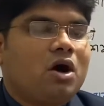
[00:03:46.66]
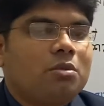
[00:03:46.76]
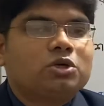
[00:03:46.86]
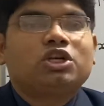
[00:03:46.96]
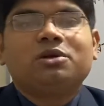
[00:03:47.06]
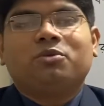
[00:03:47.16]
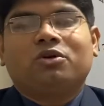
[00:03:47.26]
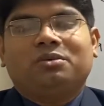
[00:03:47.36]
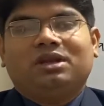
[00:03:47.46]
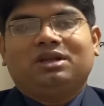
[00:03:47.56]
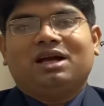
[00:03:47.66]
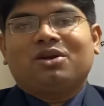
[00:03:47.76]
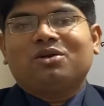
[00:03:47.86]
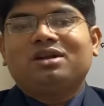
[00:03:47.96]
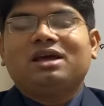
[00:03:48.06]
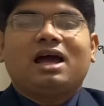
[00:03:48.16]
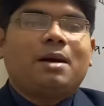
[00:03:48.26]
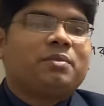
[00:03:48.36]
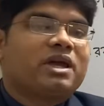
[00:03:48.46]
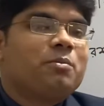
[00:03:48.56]
অবশ্যই পড়বেন কারণ
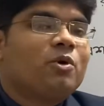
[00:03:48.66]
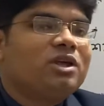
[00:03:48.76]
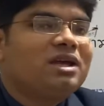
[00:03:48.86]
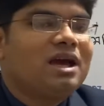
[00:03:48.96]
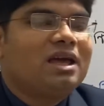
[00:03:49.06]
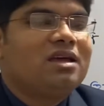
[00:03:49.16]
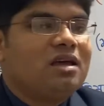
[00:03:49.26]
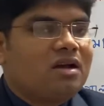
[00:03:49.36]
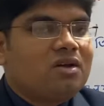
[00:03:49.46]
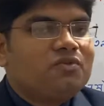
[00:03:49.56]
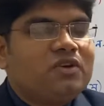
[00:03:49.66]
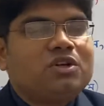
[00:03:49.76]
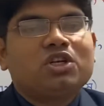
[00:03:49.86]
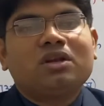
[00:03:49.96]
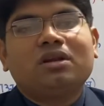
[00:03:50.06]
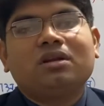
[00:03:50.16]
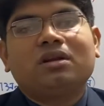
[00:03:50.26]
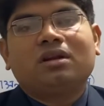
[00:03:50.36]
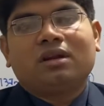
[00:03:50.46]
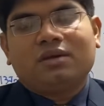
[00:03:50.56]
আপনাকে পরীক্ষায় কনফিউশন
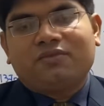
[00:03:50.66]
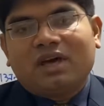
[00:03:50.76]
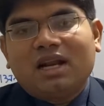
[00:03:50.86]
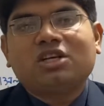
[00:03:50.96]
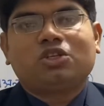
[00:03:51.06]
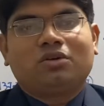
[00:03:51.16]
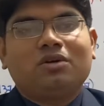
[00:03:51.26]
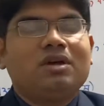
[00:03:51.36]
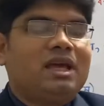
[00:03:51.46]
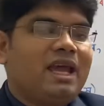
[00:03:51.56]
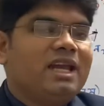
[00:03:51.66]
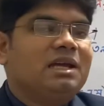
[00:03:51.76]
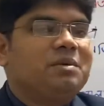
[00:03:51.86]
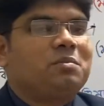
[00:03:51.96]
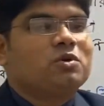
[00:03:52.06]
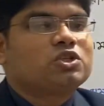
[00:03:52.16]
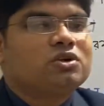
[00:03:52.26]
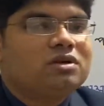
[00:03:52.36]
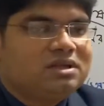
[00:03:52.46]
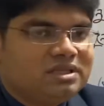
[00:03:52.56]
ফেলার জন্য এই টাইপের প্রশ্ন
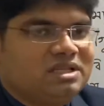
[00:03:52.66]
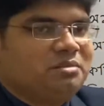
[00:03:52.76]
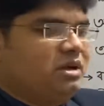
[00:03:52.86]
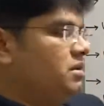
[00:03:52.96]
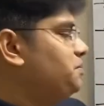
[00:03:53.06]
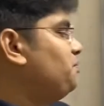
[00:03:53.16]
দিতে পারেন